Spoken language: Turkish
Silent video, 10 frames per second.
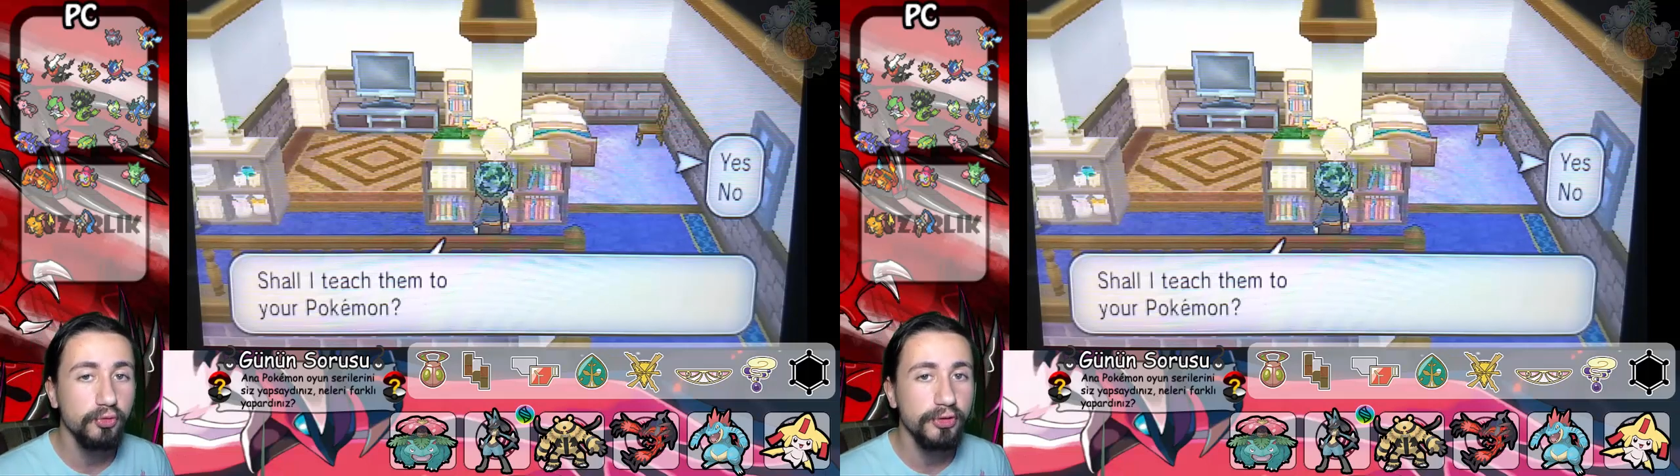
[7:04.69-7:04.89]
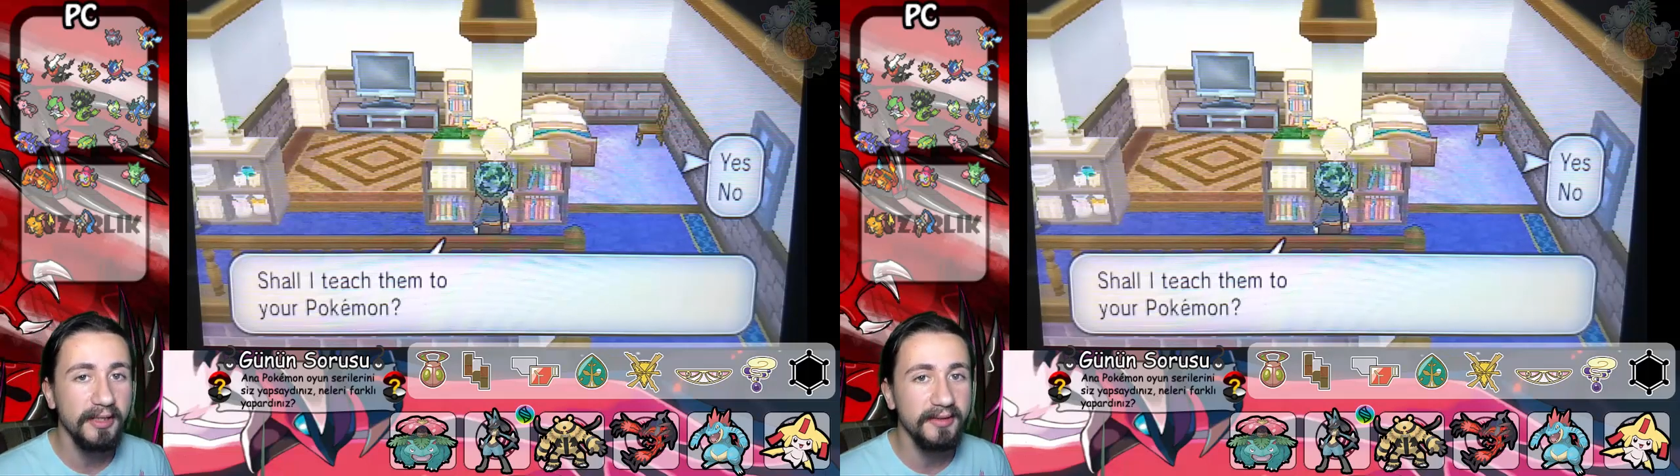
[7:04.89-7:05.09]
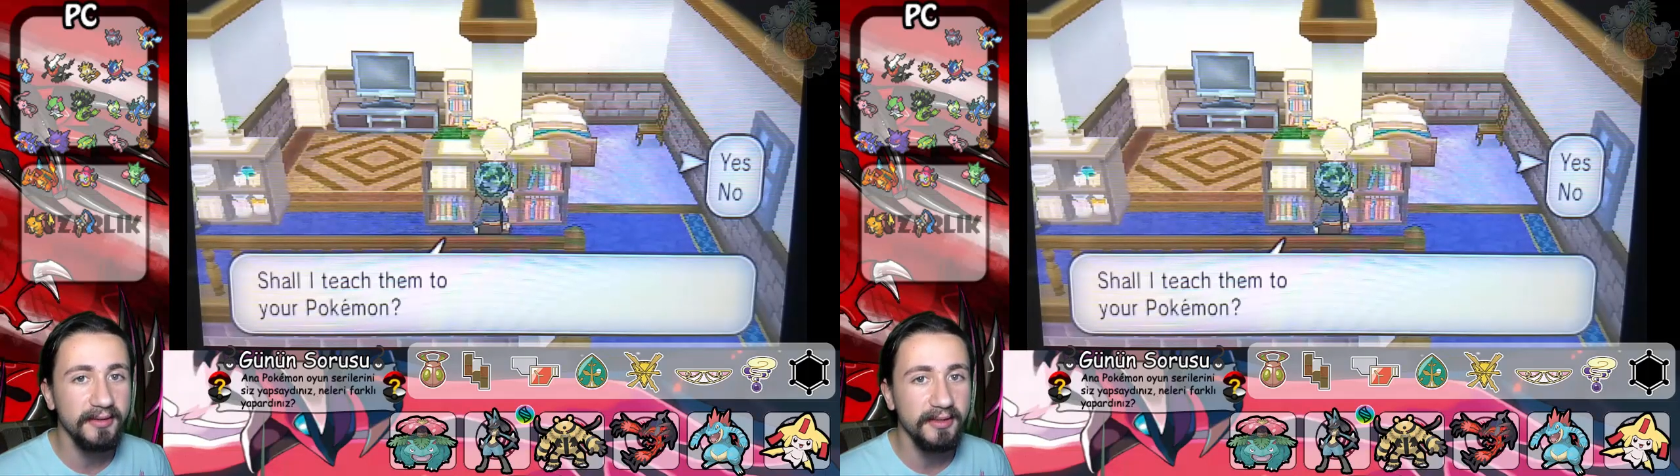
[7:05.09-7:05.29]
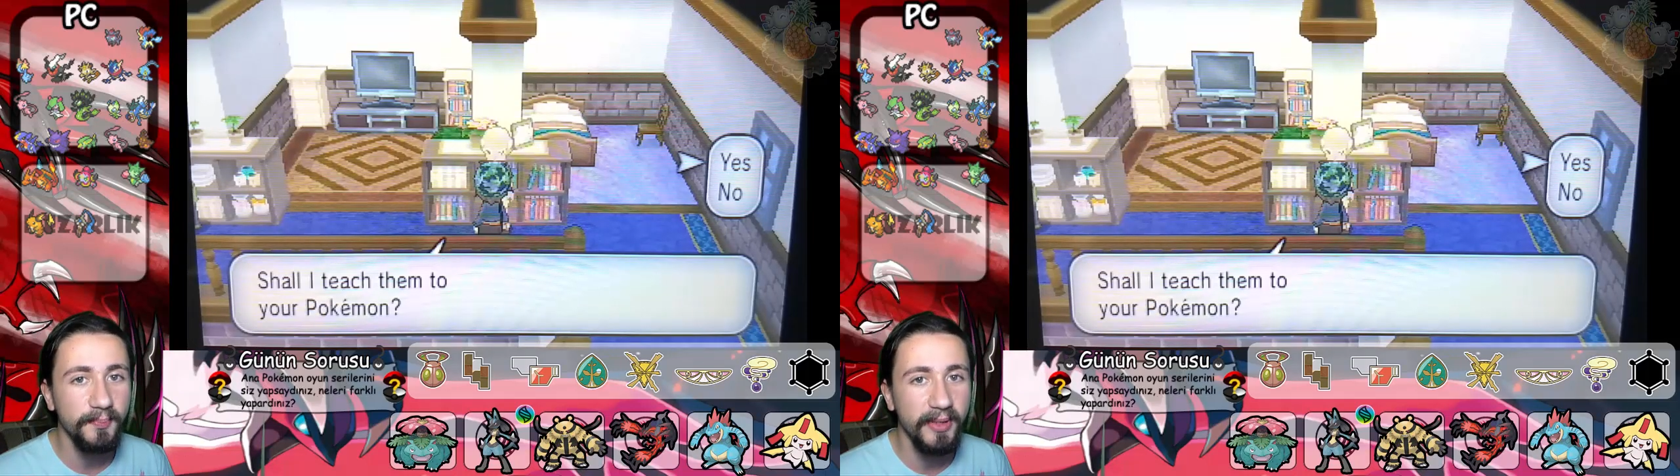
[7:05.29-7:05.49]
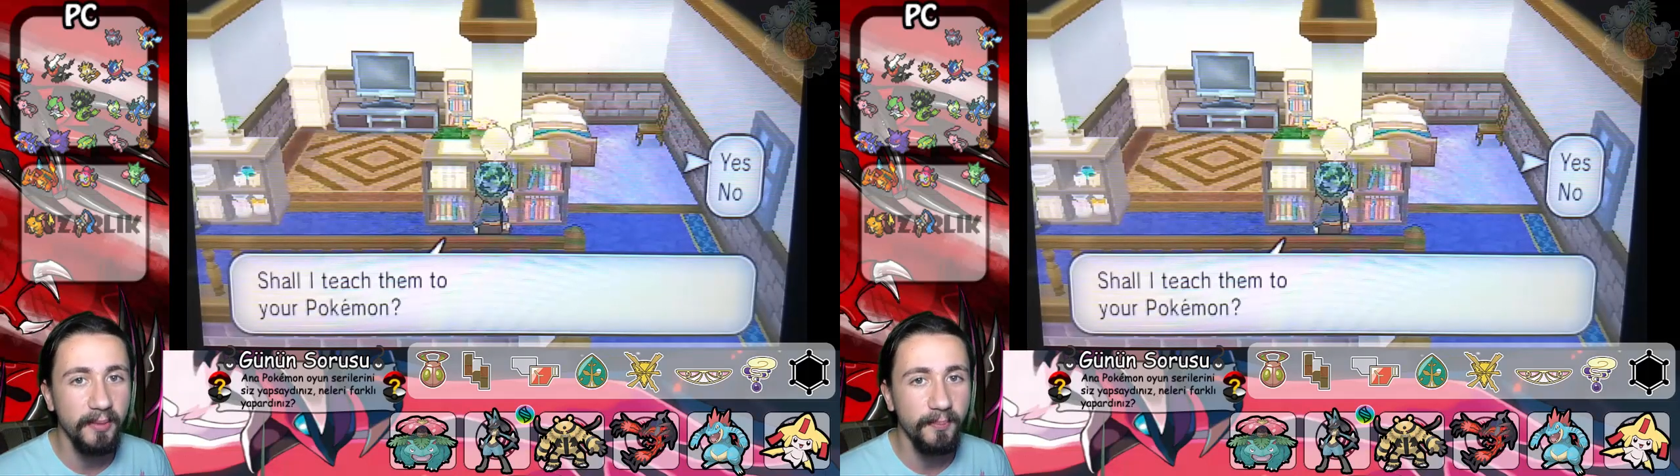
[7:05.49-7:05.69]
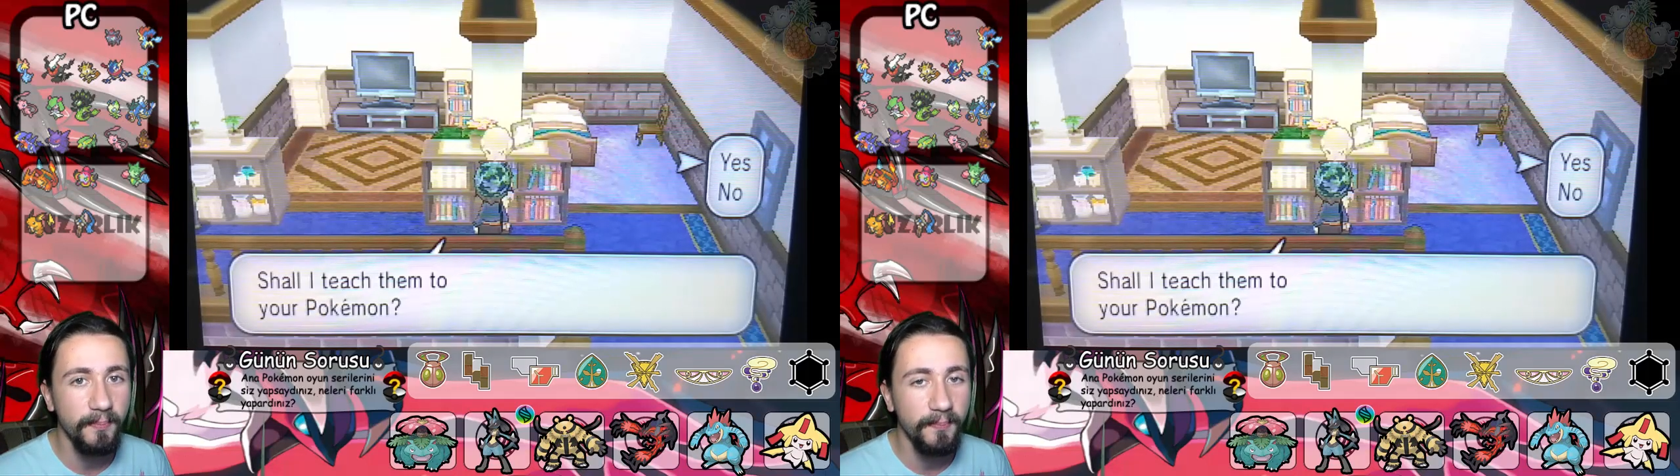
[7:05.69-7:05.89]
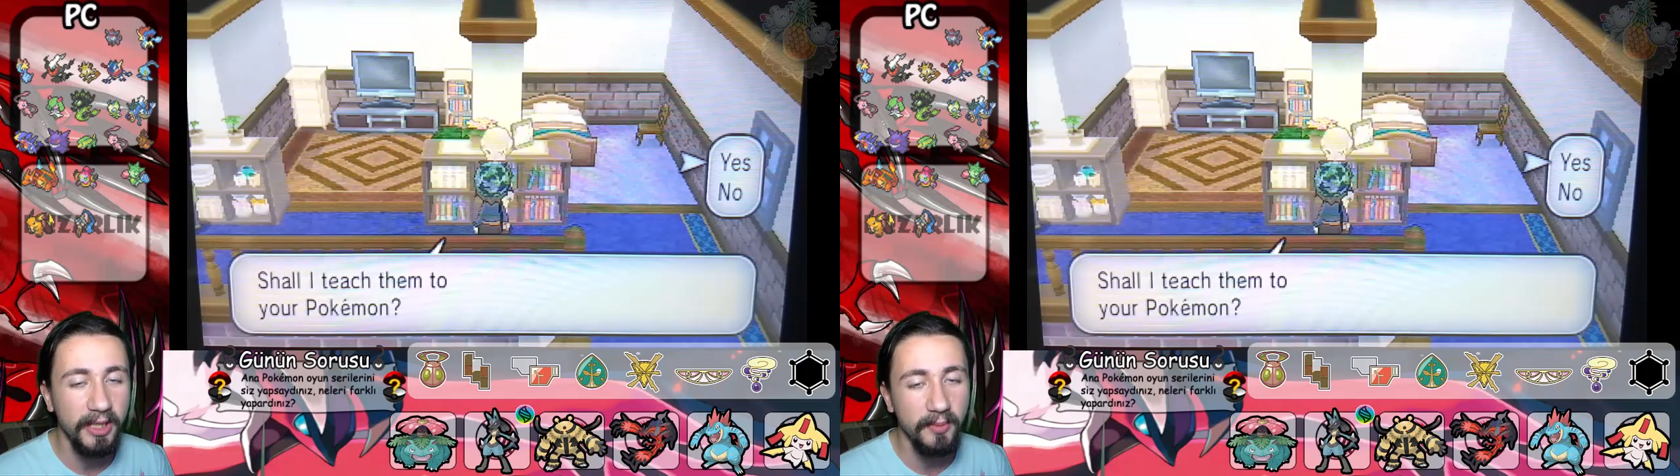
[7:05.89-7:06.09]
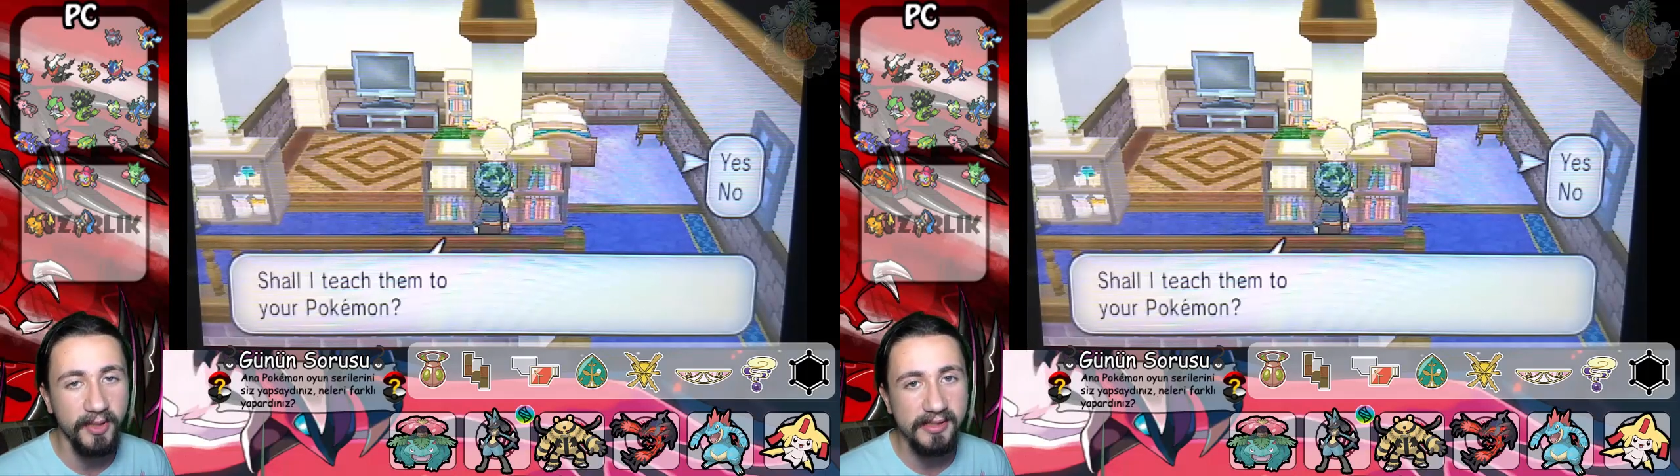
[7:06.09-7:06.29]
bu saldırıların P
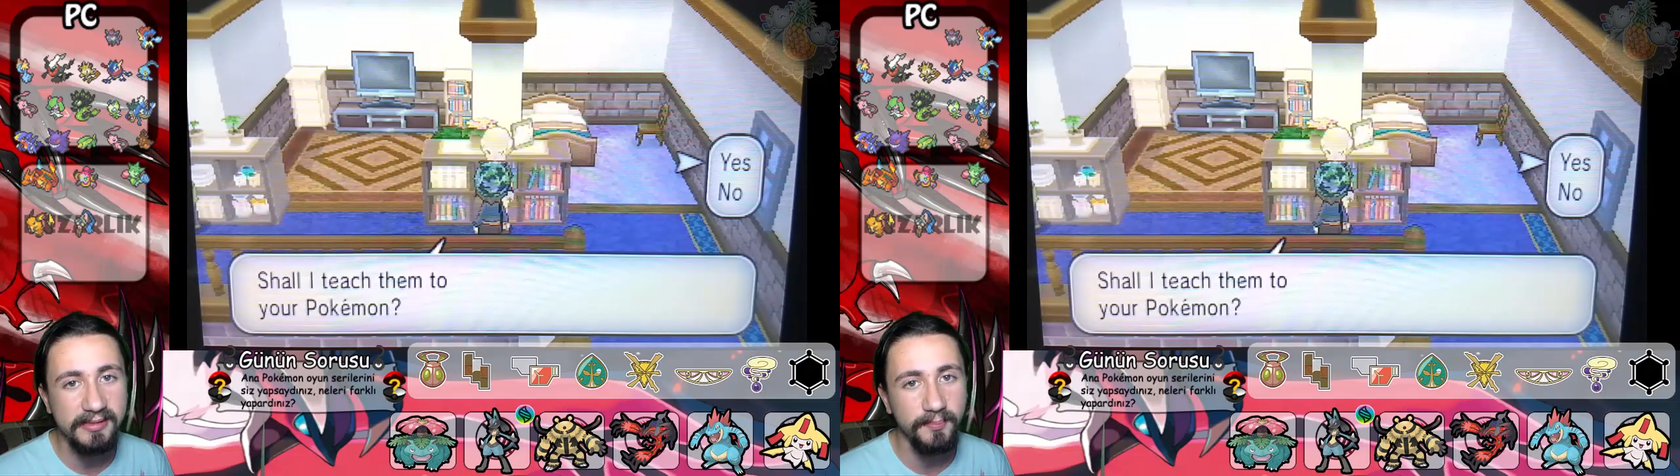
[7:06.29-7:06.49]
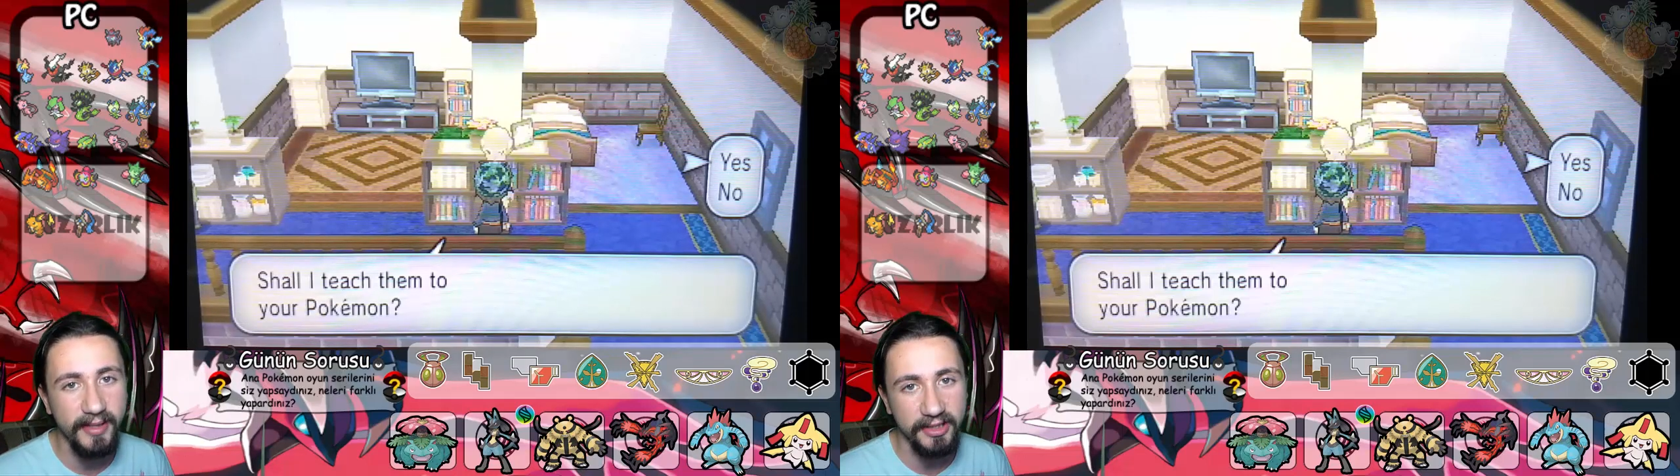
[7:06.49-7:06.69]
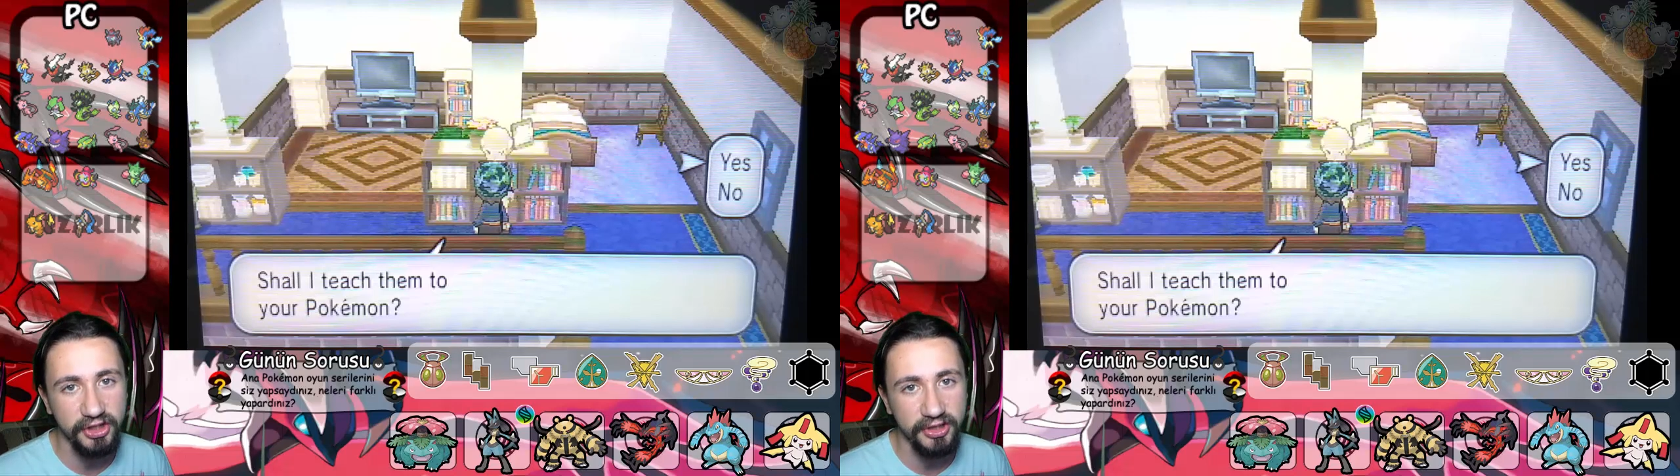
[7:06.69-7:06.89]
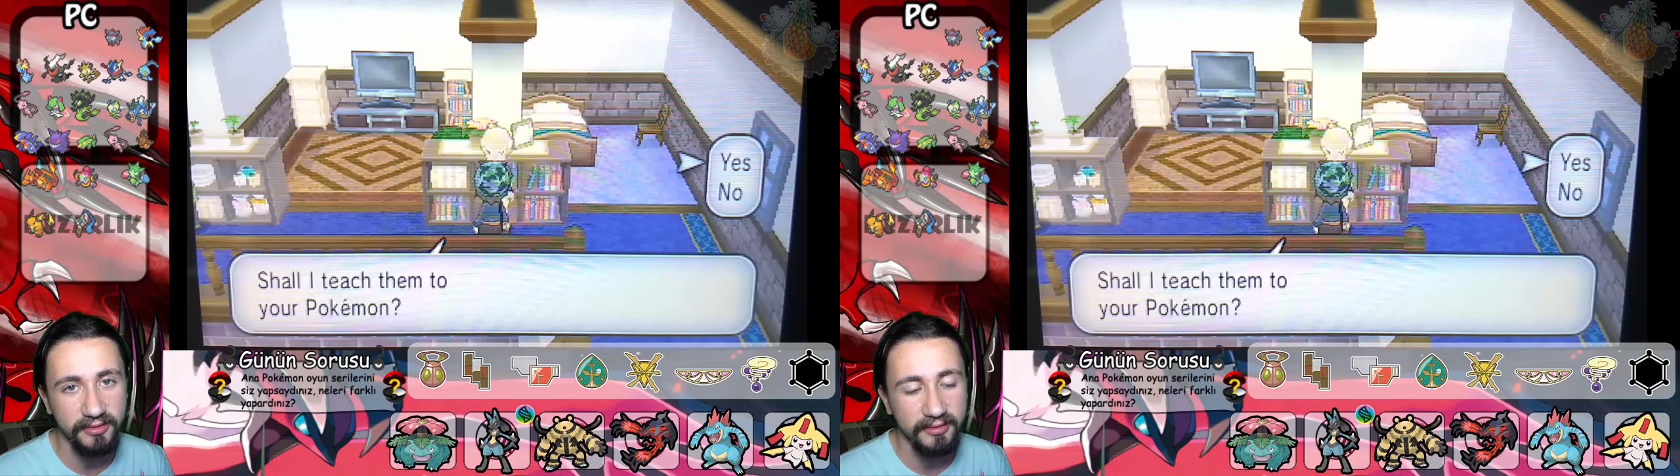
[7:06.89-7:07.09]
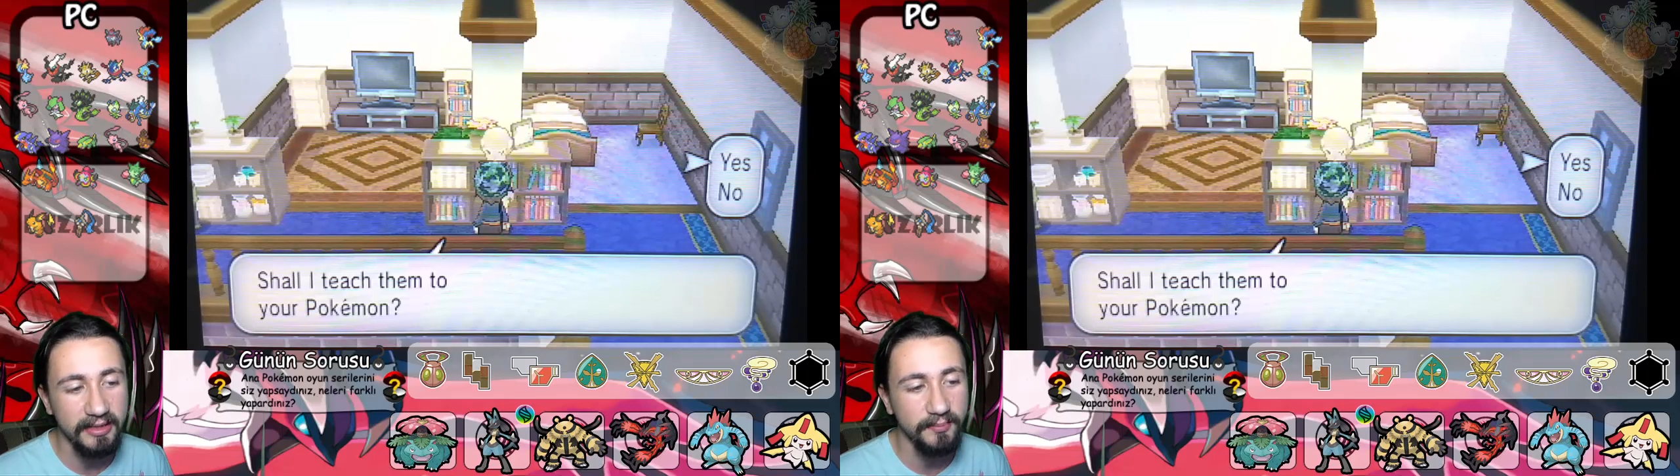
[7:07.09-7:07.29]
PP'si 5.